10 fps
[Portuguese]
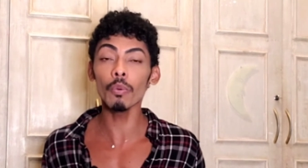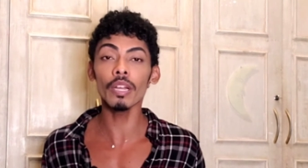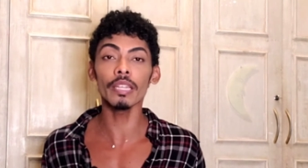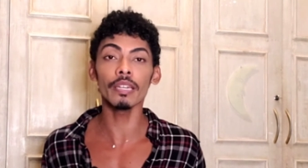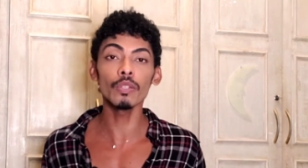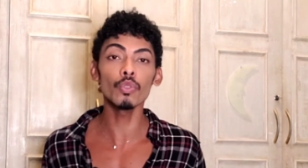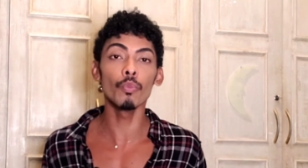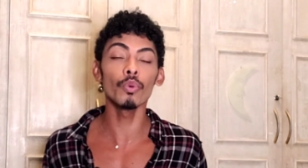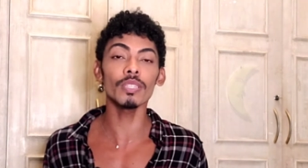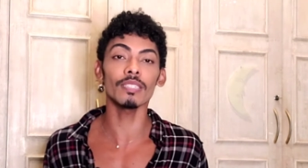ganhando
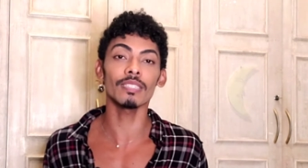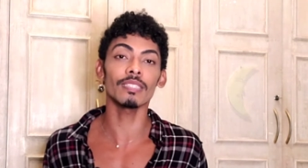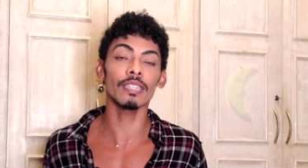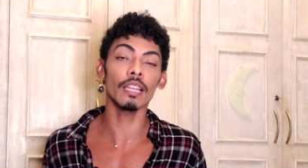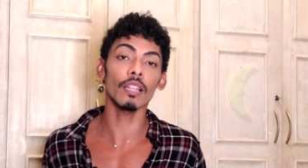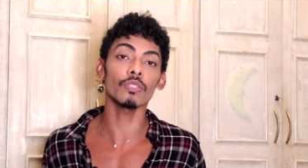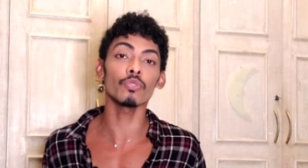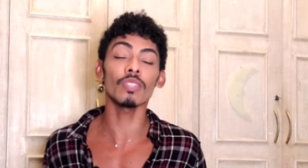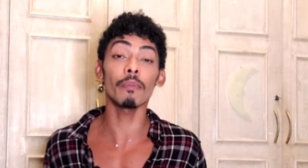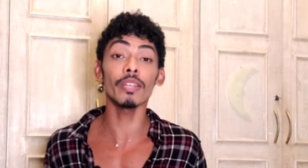muitas estrelas
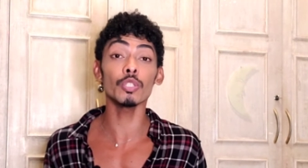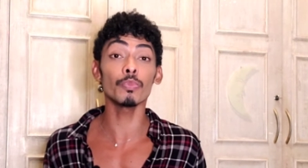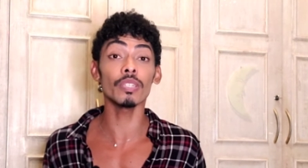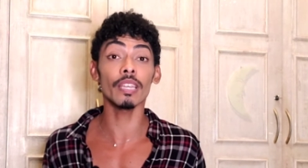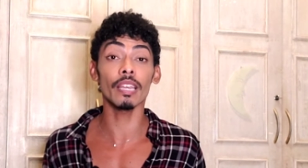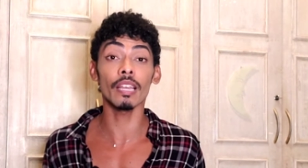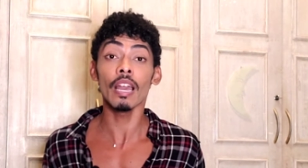justamente porque